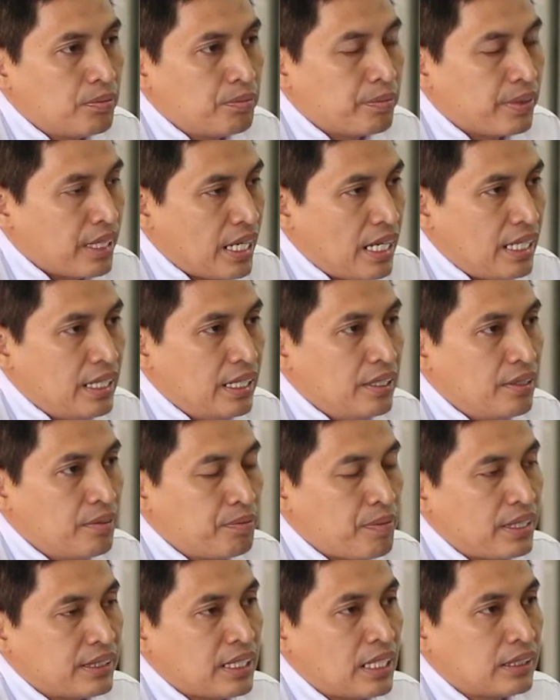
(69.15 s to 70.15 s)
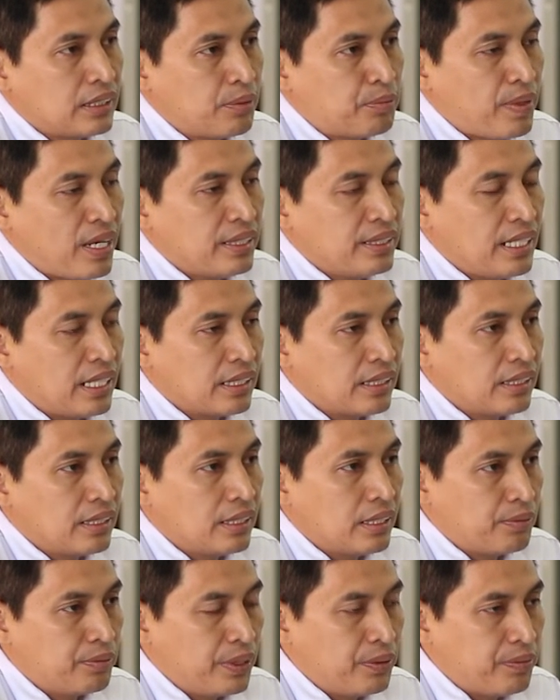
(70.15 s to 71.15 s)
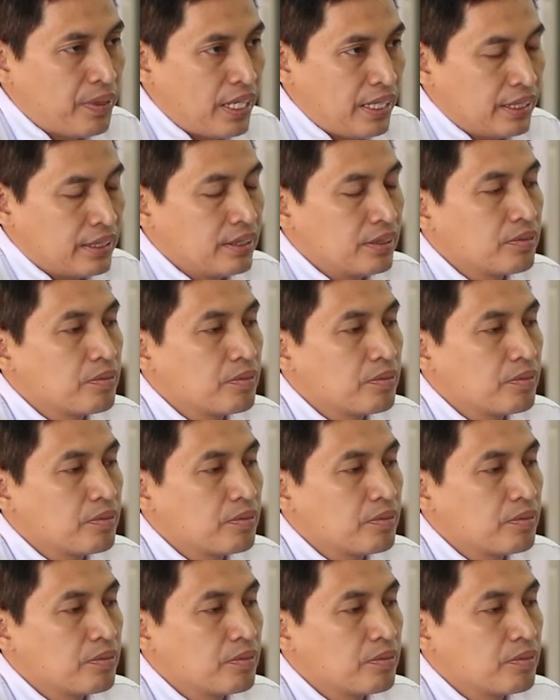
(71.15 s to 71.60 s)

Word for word: meraih masa depan yang lebih baik.